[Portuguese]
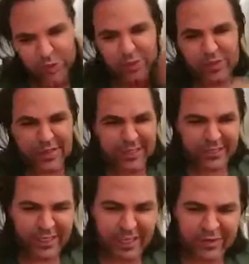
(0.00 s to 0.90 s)
surgiu a
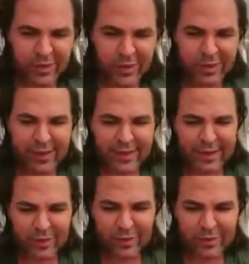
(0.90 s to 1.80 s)
oportunidade de gravar o
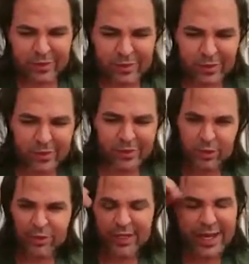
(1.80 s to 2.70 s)
cabaré com,
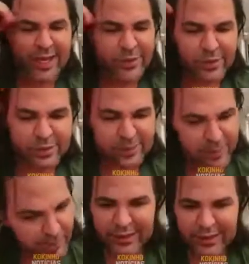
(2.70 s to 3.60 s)
com o Leonardo.
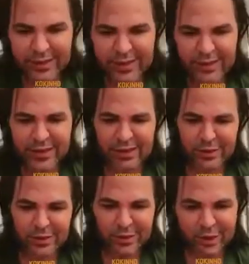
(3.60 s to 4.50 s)

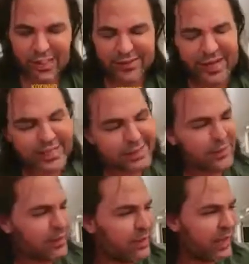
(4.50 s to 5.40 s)
É, eu só
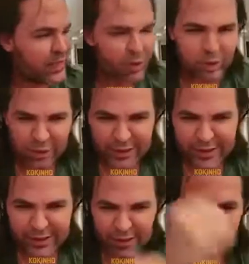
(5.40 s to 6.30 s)
gravaria o cabaré com o
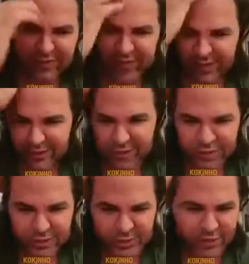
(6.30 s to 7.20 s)
Leonardo, não, grava,
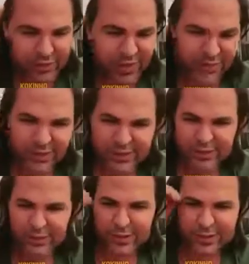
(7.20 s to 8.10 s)
não, não
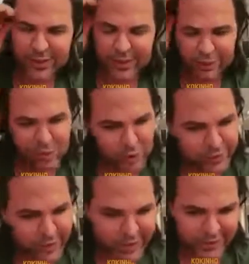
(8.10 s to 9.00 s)
gravaria o cabaré com
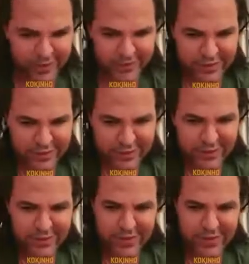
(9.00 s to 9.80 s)
outro artista